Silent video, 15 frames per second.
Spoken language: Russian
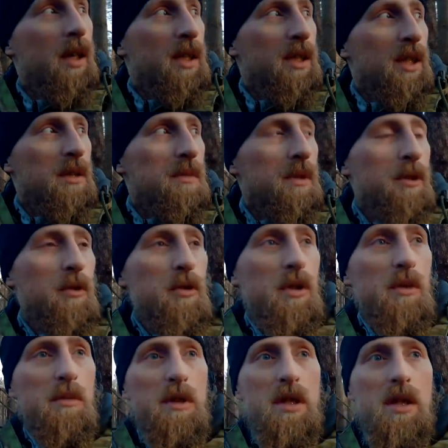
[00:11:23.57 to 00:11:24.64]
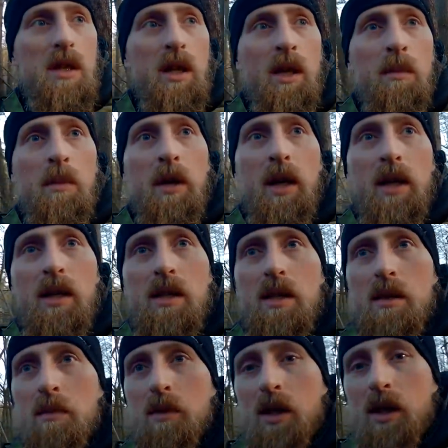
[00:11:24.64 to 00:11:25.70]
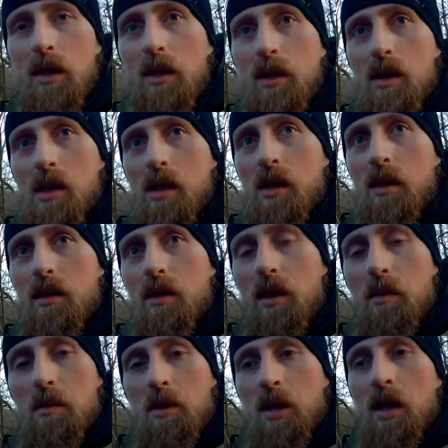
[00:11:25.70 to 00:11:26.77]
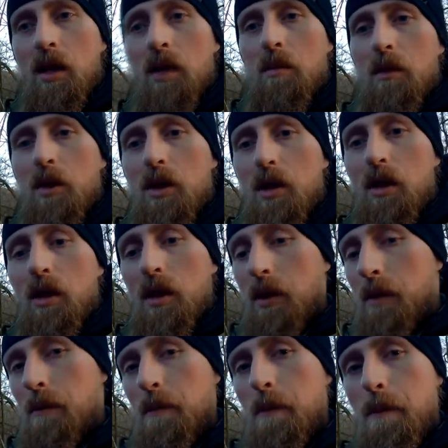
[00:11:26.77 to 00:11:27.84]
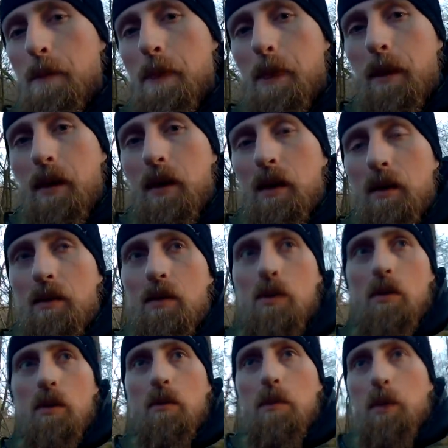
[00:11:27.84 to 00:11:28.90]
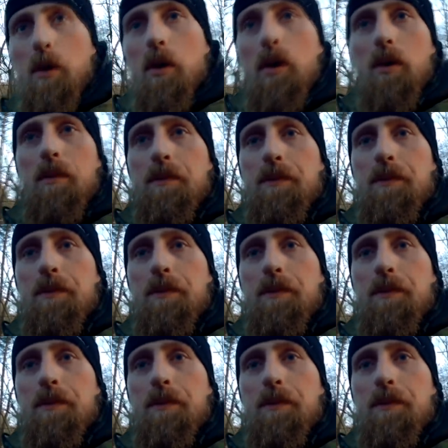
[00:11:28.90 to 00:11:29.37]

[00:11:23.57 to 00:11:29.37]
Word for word: Сейчас мне нужно быстренько, пока не стемнело, до, добежать до машины. Все, вперед.